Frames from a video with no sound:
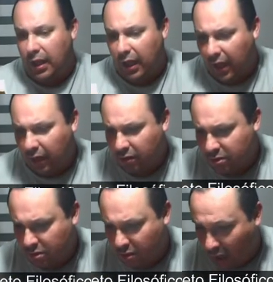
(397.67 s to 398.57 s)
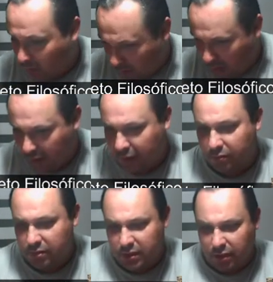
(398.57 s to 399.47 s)
a, a cólera
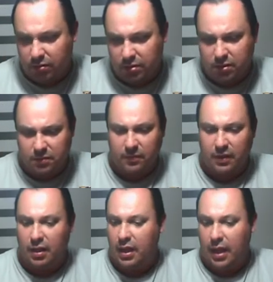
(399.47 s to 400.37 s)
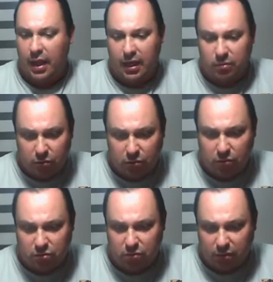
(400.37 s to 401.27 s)
dos deuses, era muito
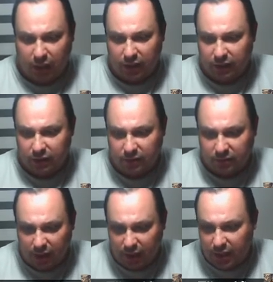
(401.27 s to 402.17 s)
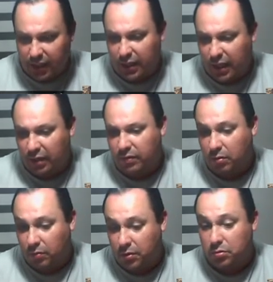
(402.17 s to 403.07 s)
consultada e ganhava
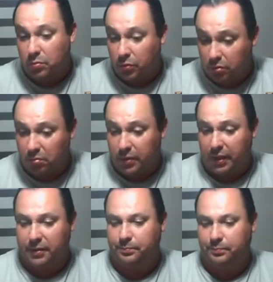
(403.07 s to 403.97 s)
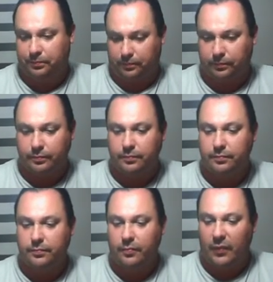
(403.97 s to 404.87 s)
com isso muito bem.
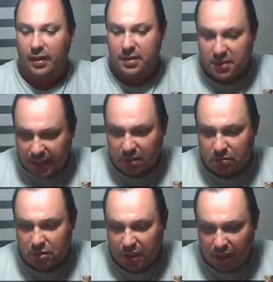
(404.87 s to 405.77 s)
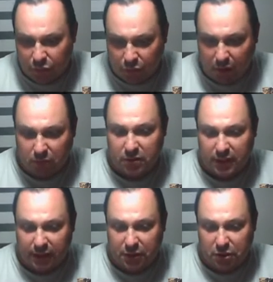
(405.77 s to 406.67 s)
Certo dia ela foi
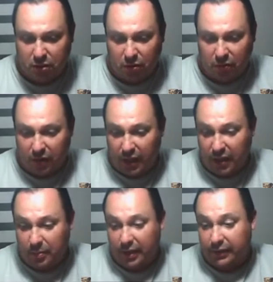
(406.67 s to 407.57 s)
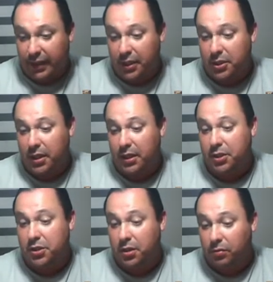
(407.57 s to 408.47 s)
acusada de inovar em matéria de
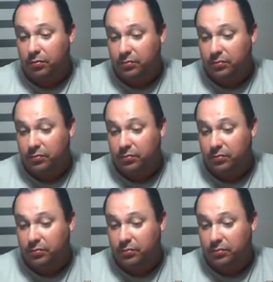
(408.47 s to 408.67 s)
religião,